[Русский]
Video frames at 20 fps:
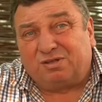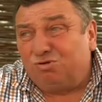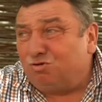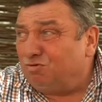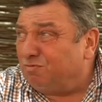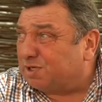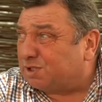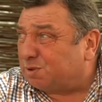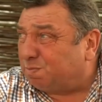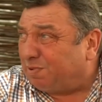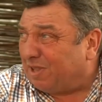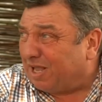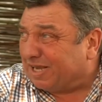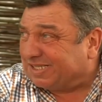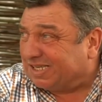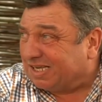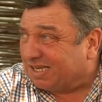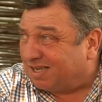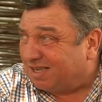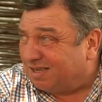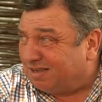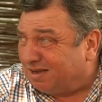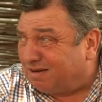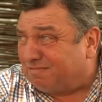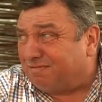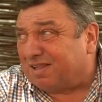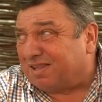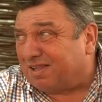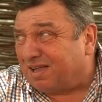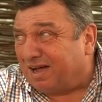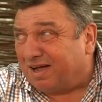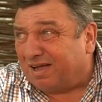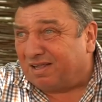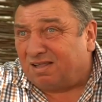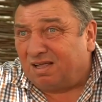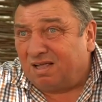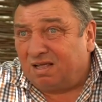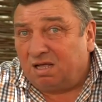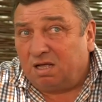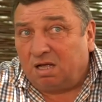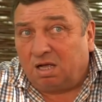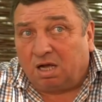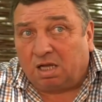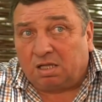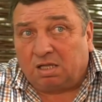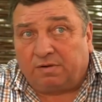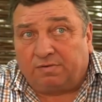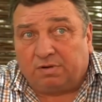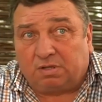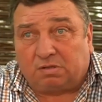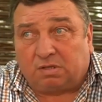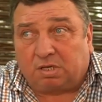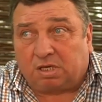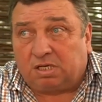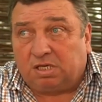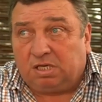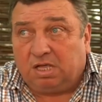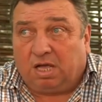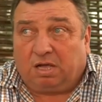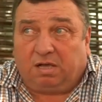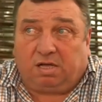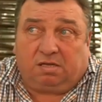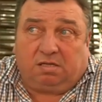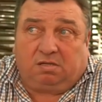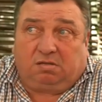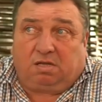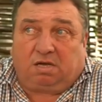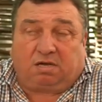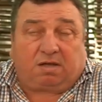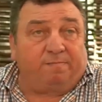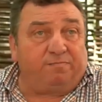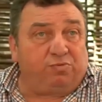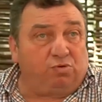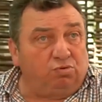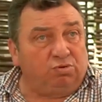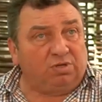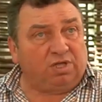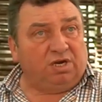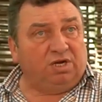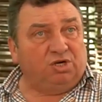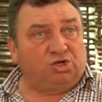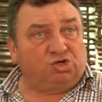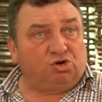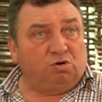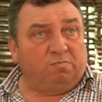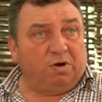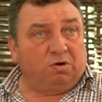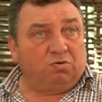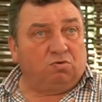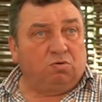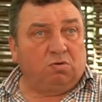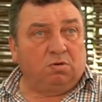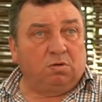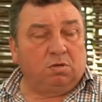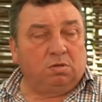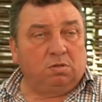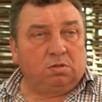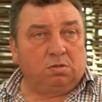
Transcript: Ну, у вас пластики не хватает. Она говорит, так я на компьютере еще могу.